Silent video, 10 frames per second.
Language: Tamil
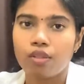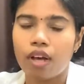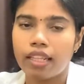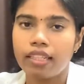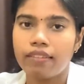ஸோ
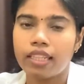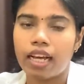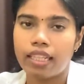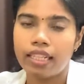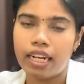அது வந்
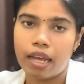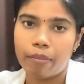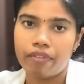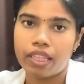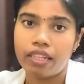அது
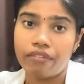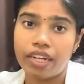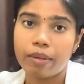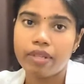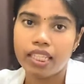இல்லாமல் வந்து
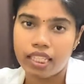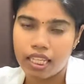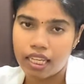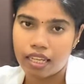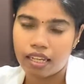விட்டமின்
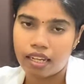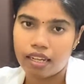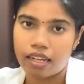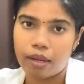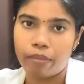சி
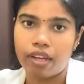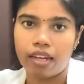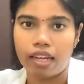நம்ம